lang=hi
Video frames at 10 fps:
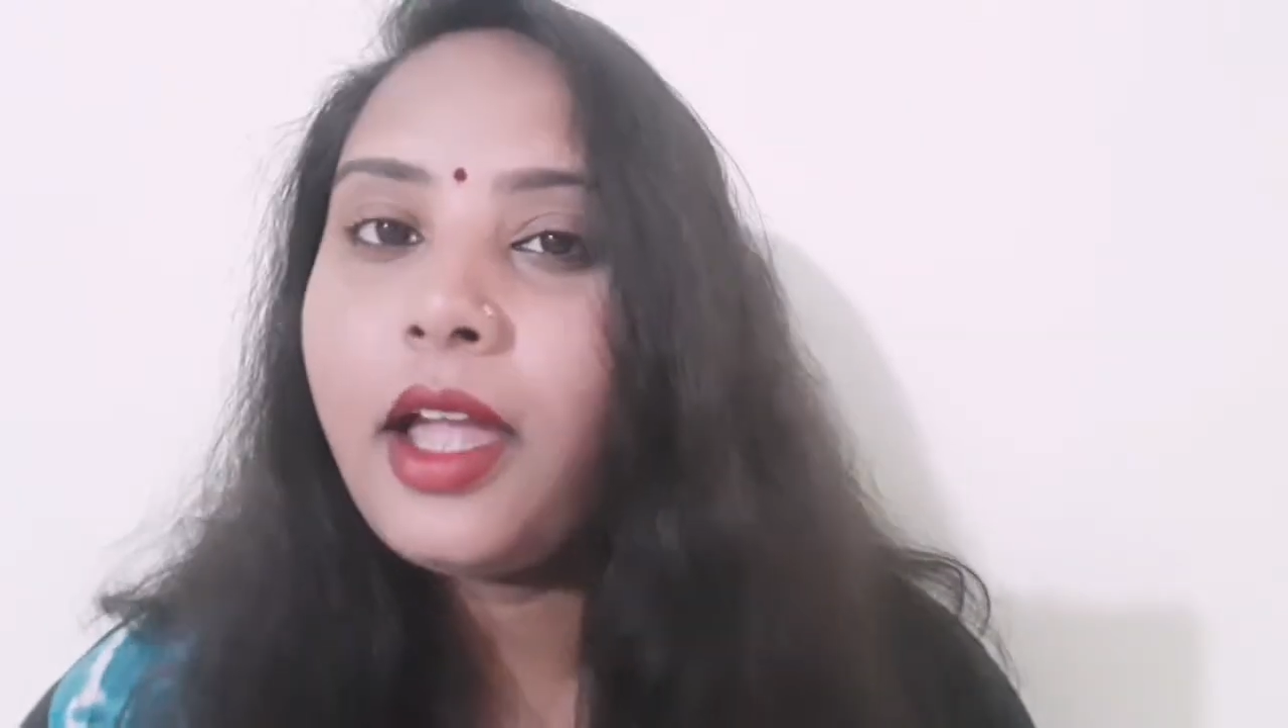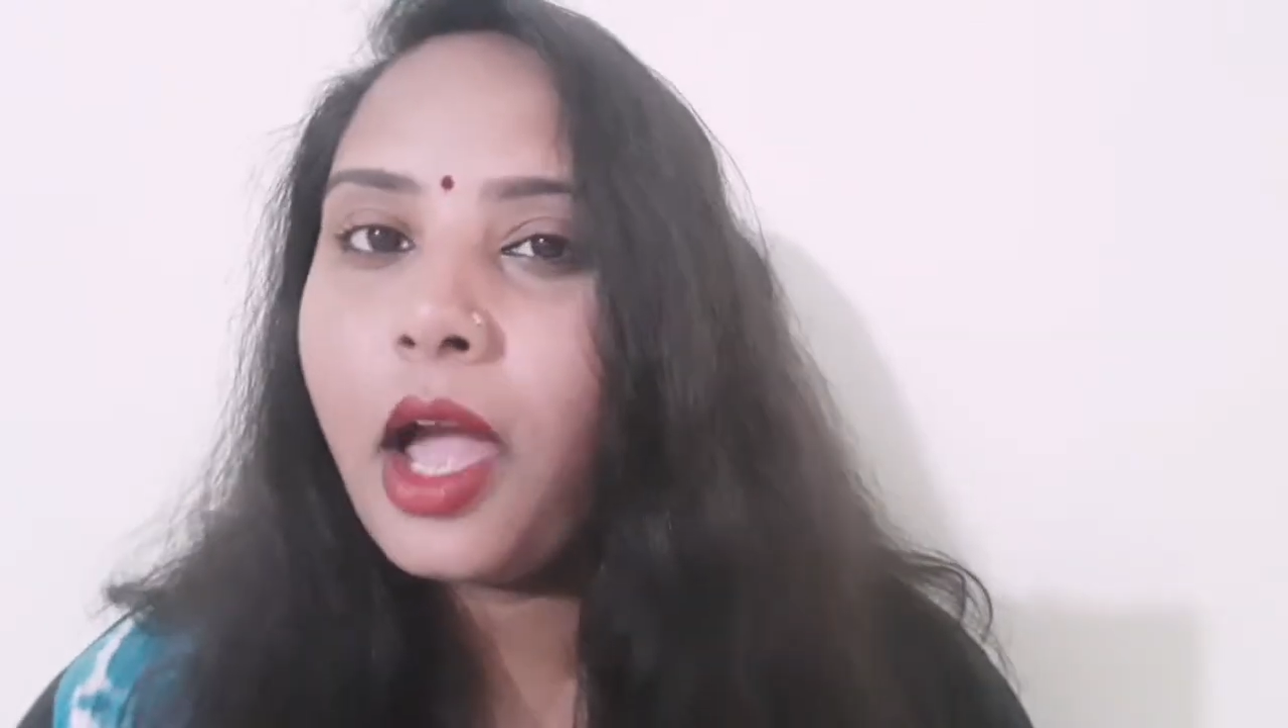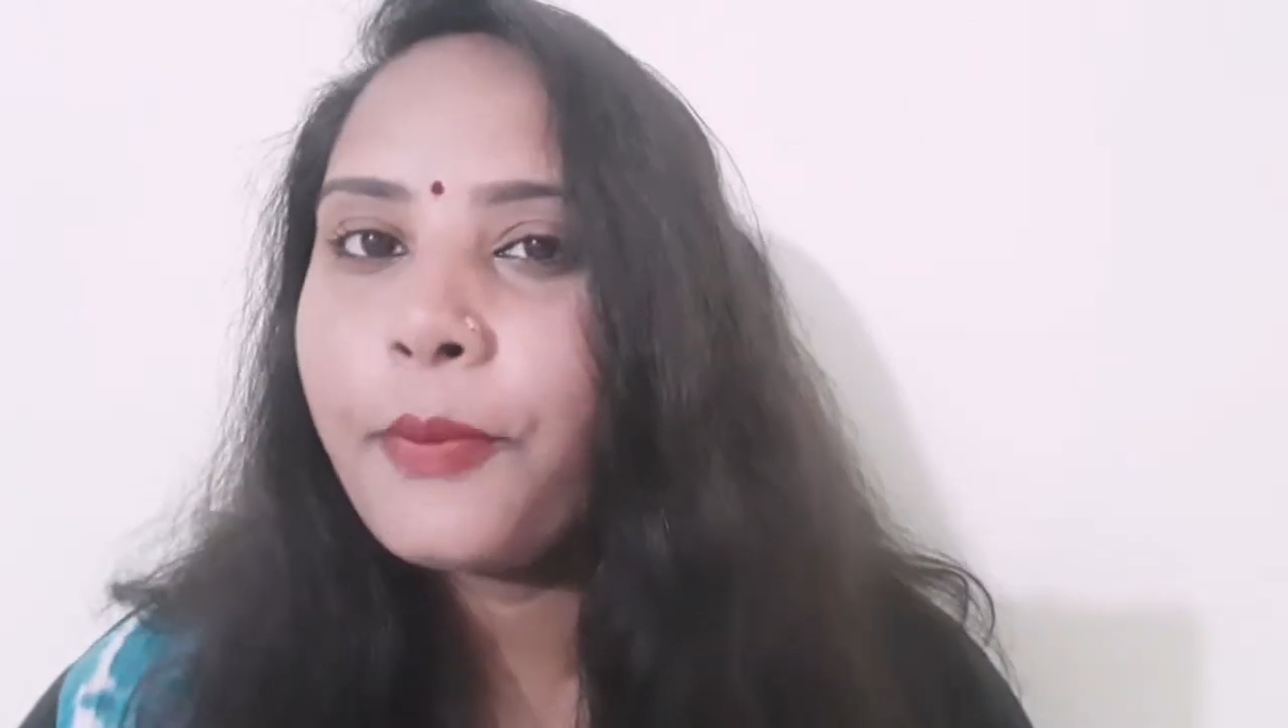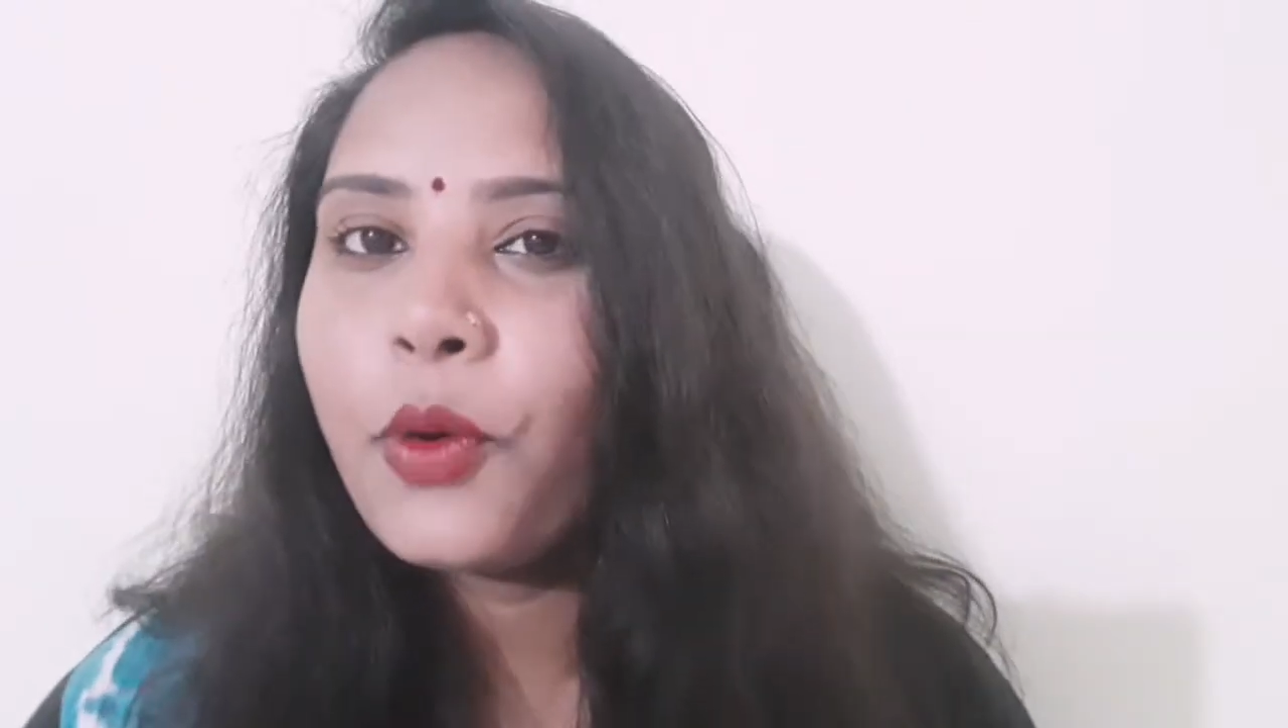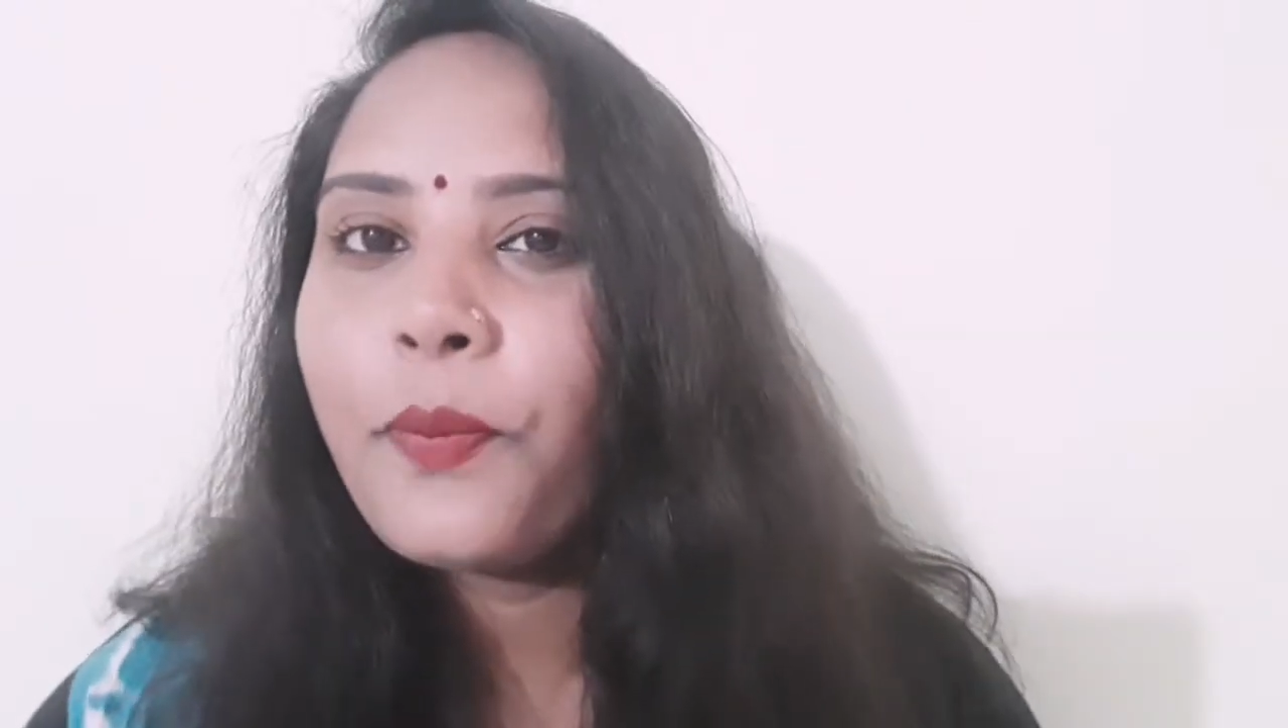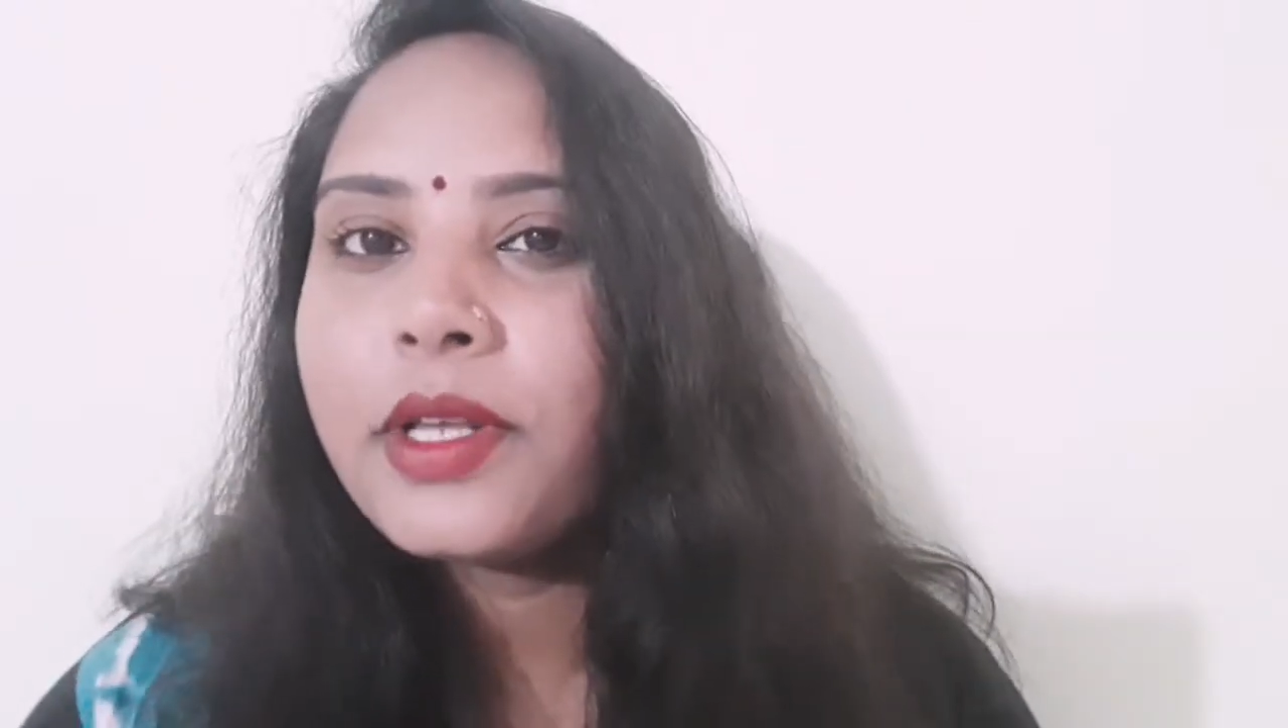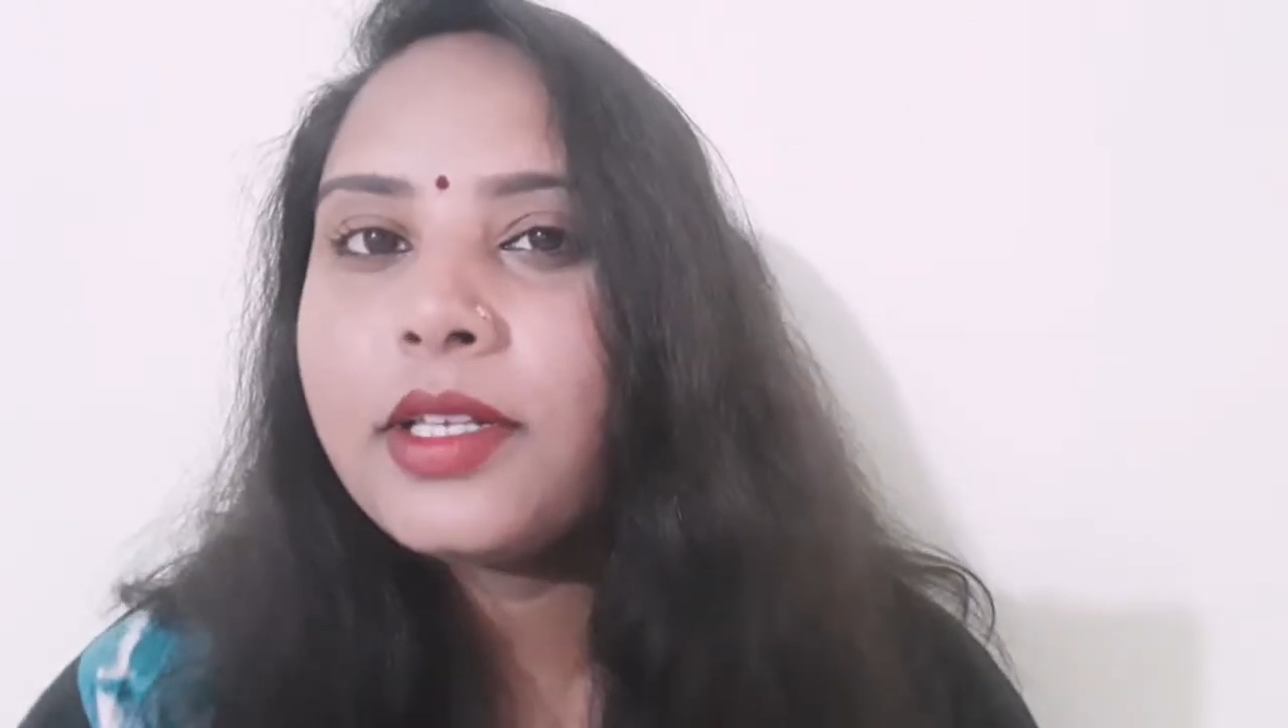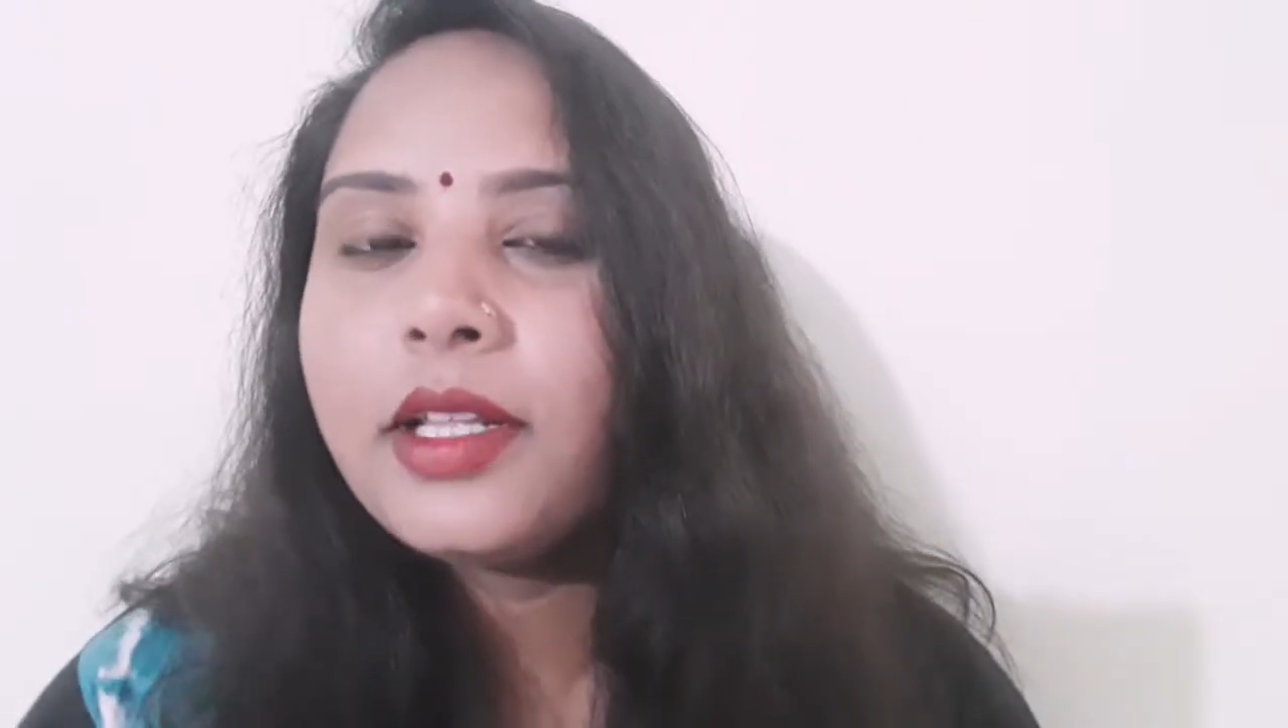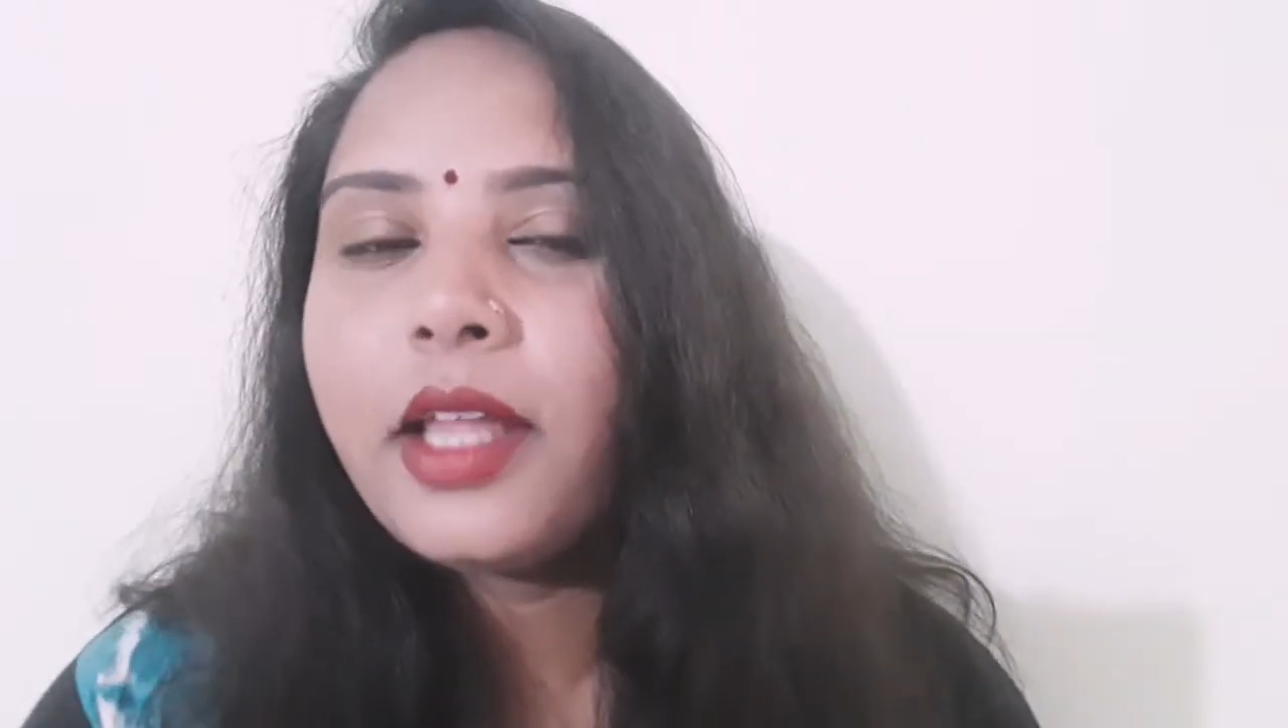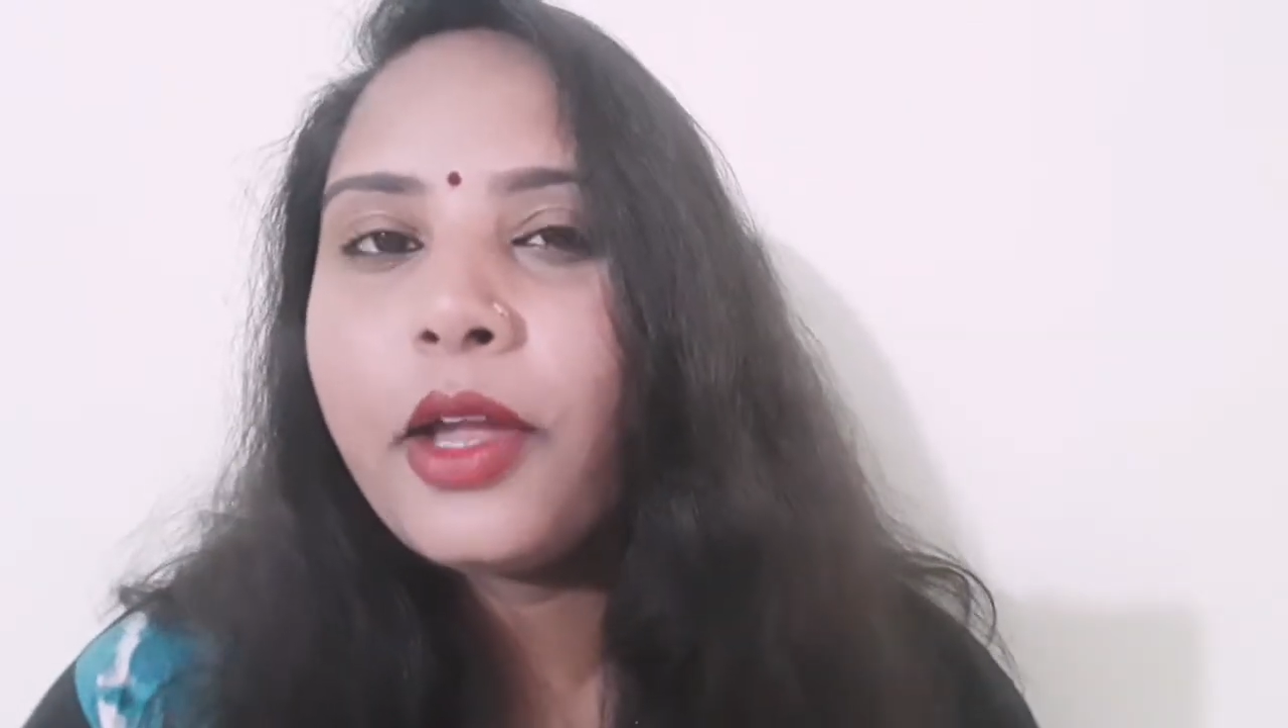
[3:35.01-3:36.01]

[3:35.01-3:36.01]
है आपको पसंद